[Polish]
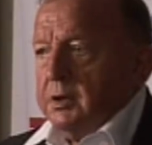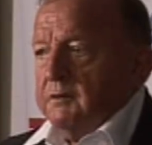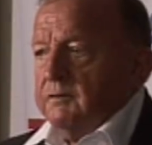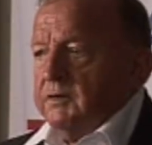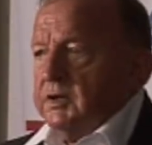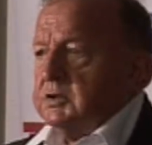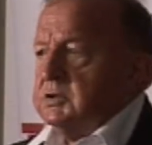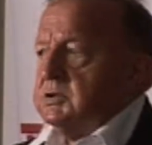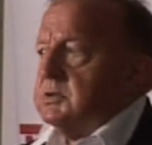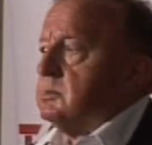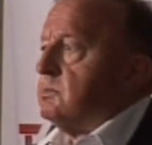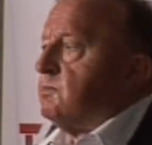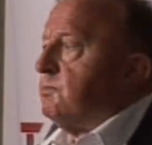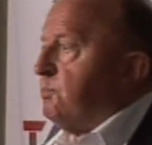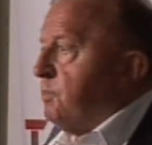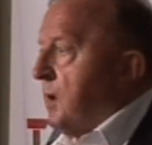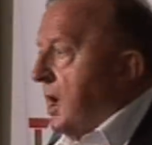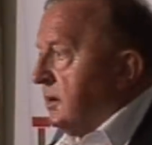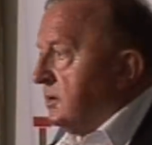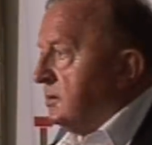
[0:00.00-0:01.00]
Więc
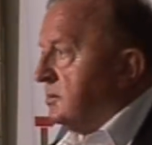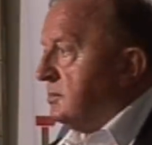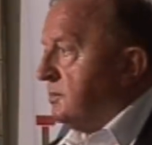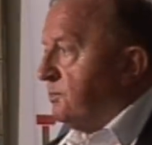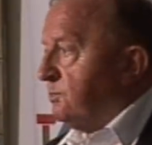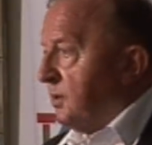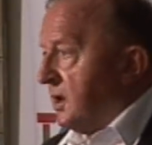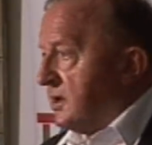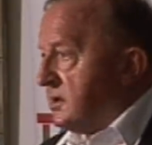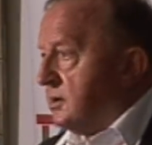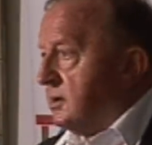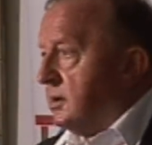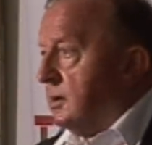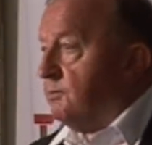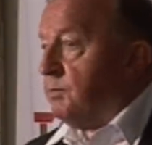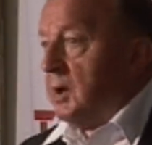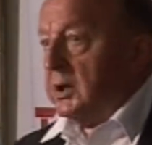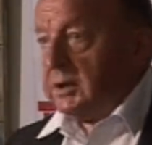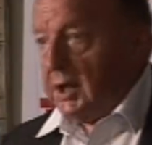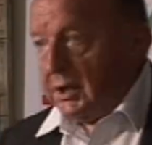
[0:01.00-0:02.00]
pan,
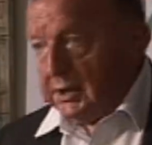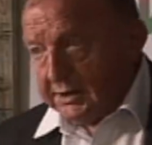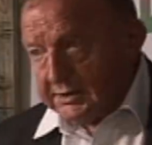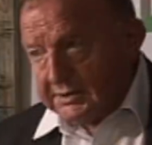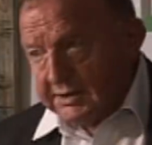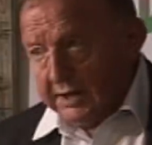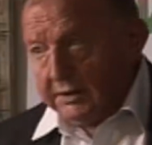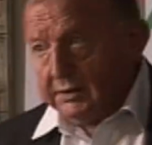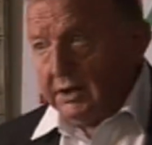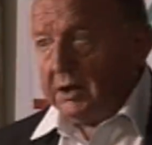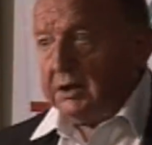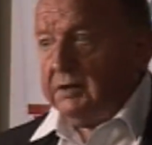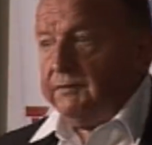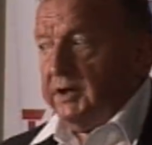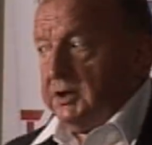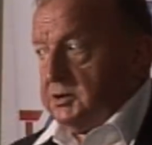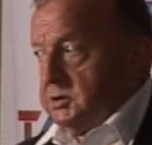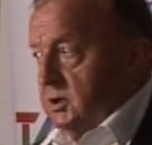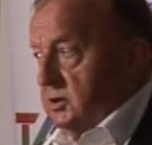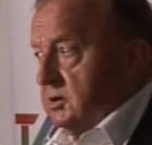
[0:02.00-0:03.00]
pan Aleksander
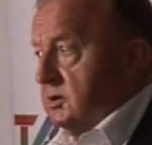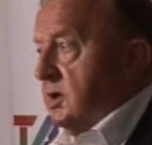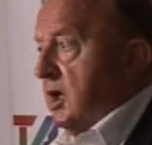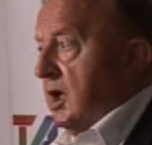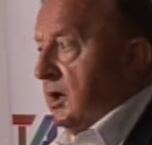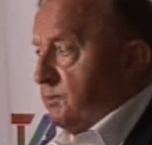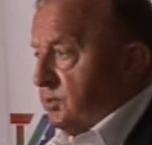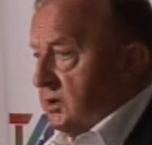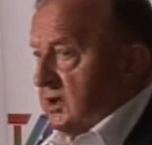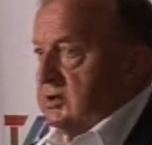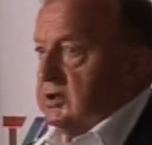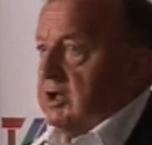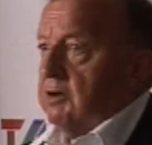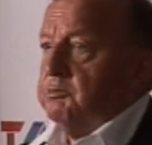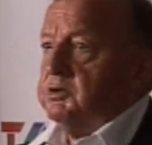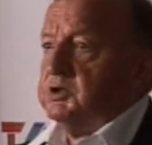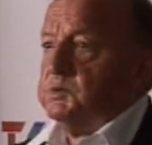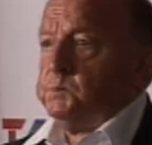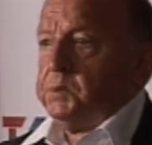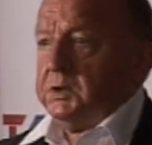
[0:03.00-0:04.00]
Kwaśniewski, jak przestał
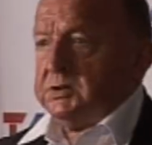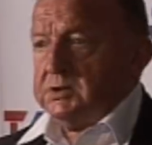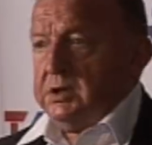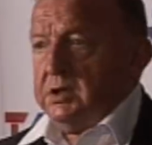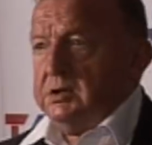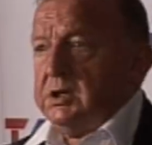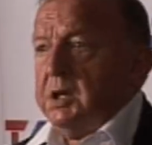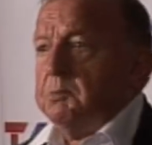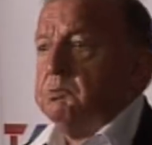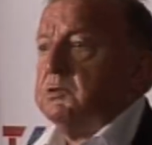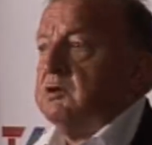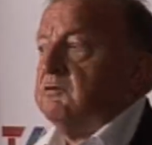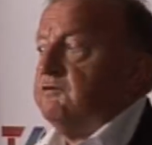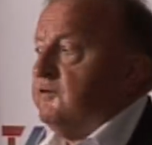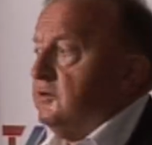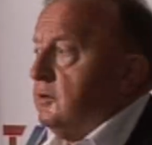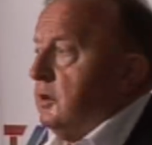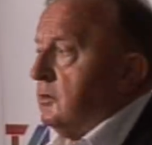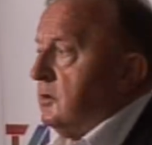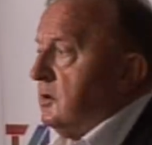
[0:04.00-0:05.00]
być prezydentem, to
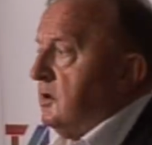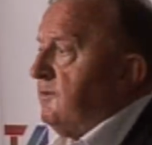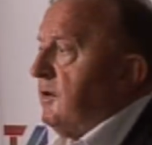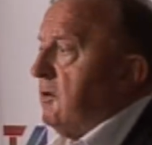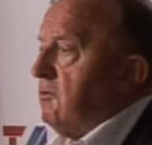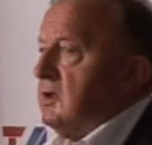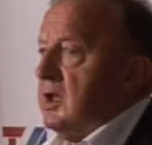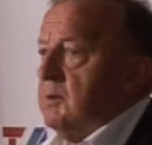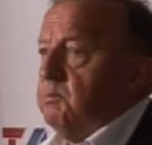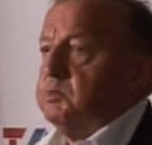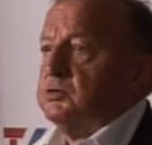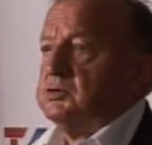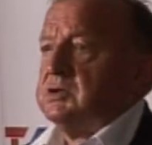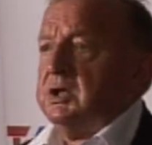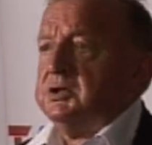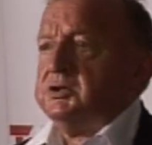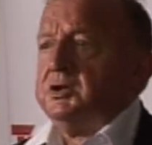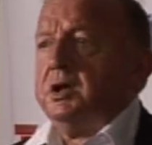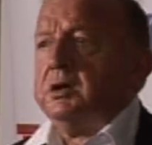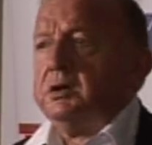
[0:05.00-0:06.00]
wylądował na
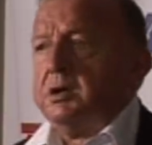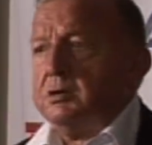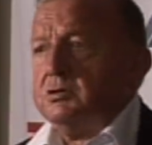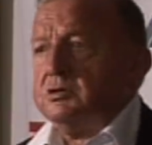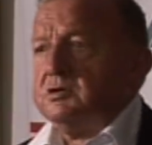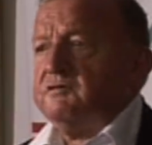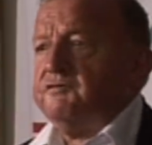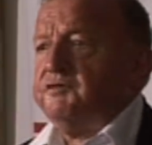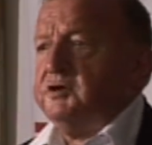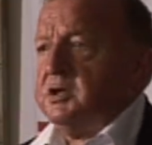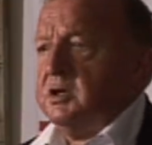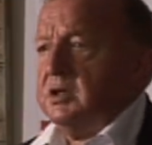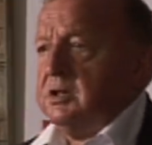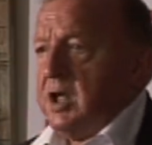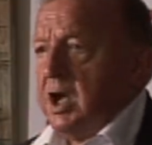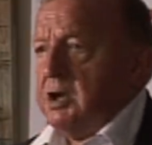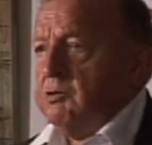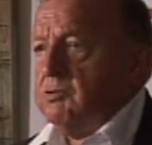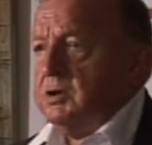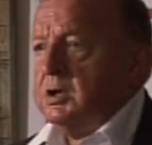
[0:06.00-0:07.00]
posadzie jakiegoś
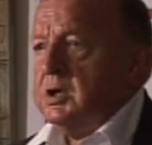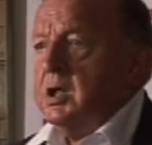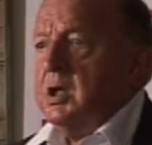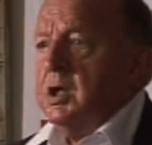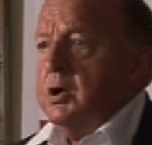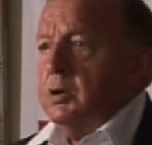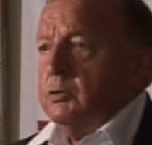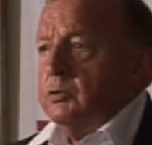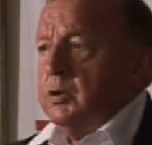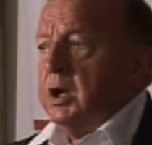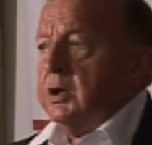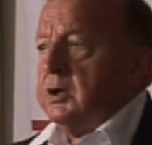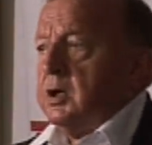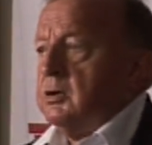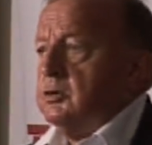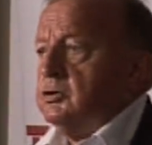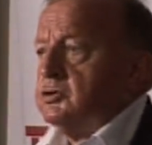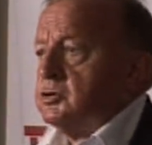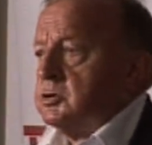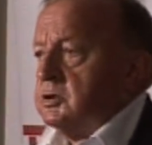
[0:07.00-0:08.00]
wykidajły u
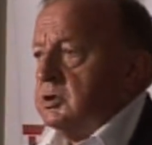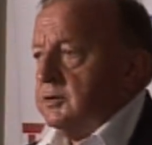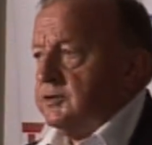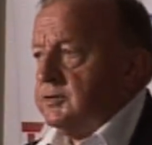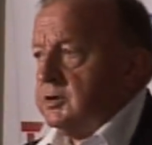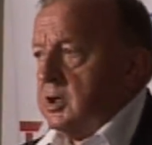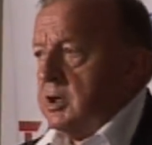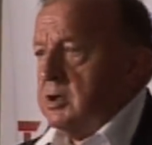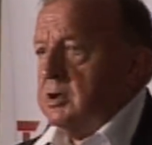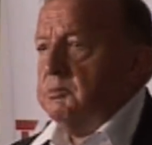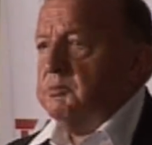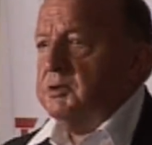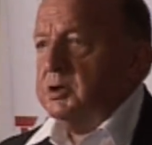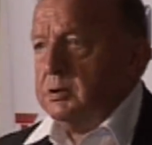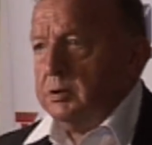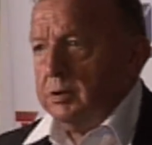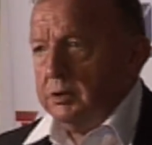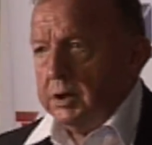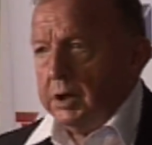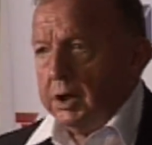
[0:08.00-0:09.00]
jakiegoś żydowskiego
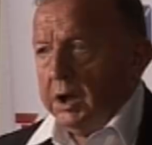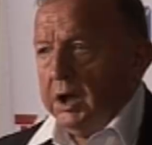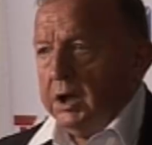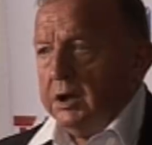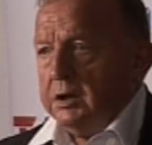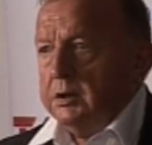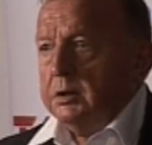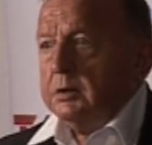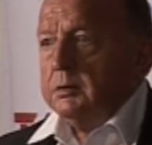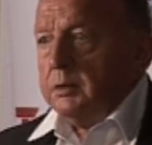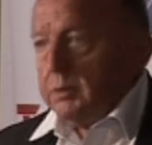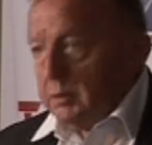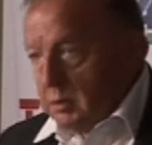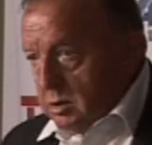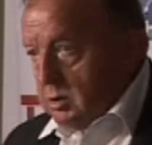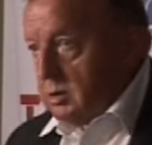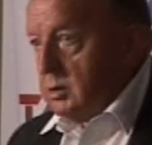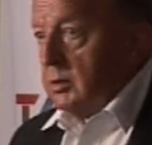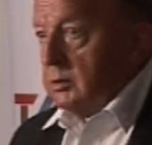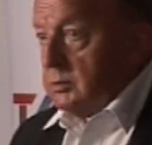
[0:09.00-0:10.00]
milionera. O
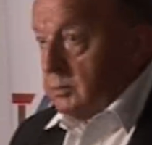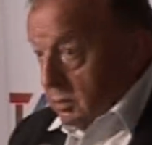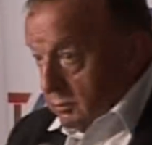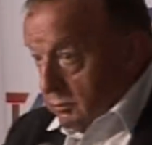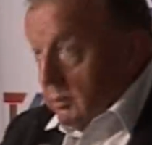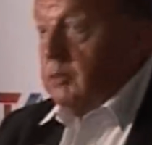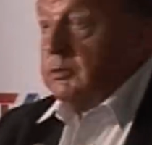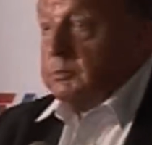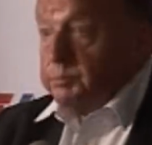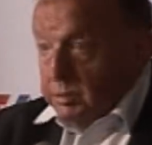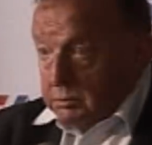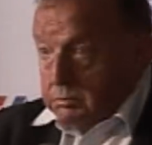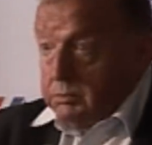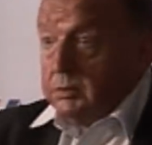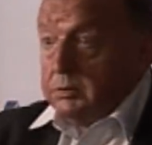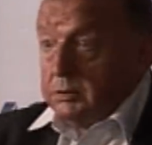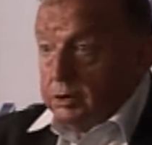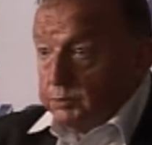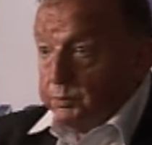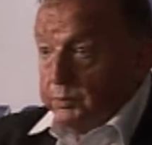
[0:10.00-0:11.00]
i to, to on był,
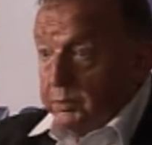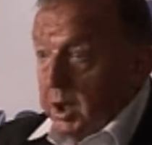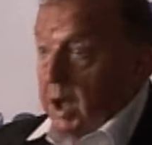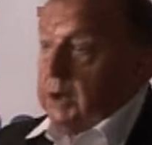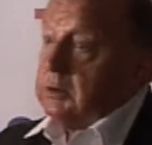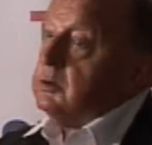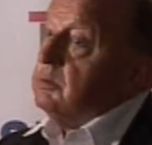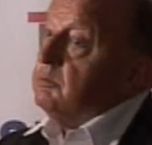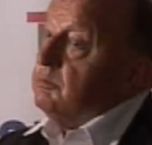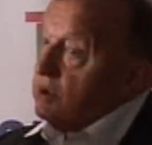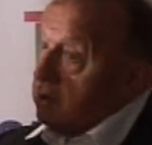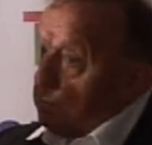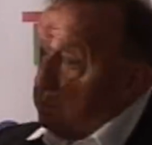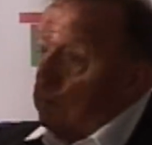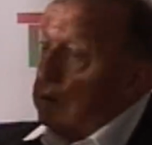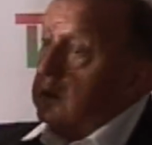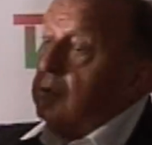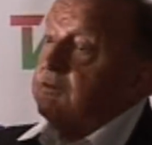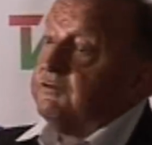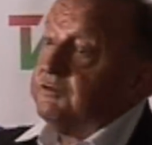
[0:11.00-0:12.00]
a tu
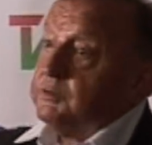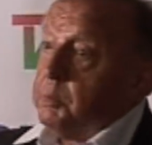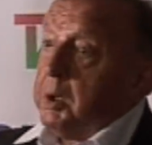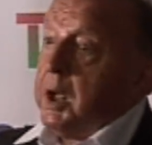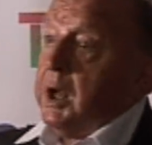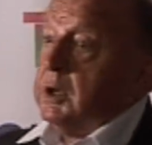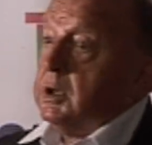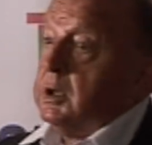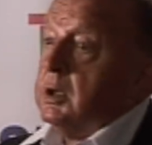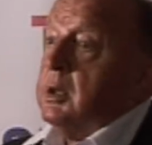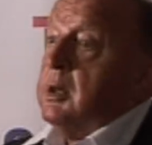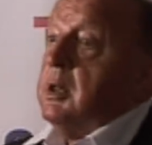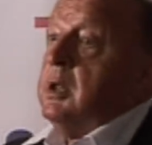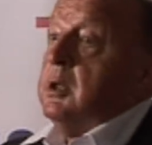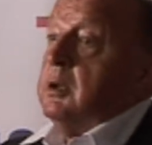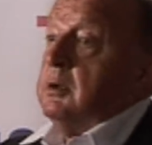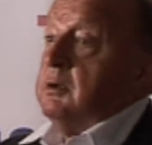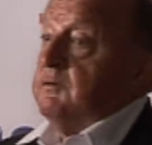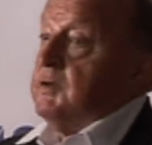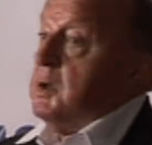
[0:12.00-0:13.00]
myśmy go wybrali,
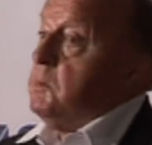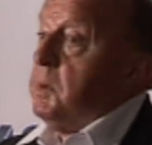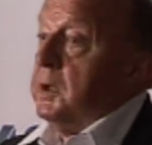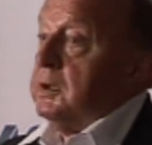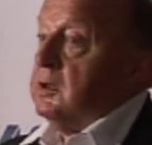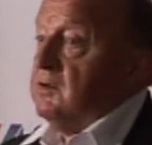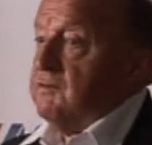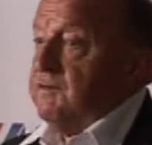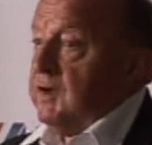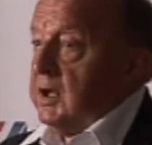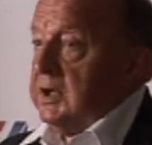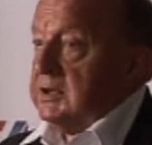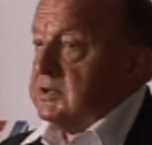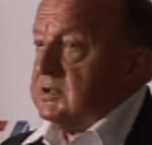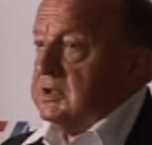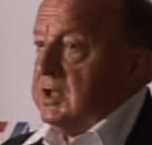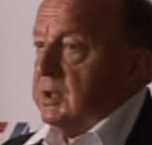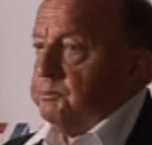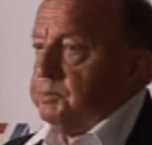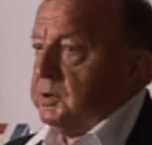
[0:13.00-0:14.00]
wie pan, dwa razy na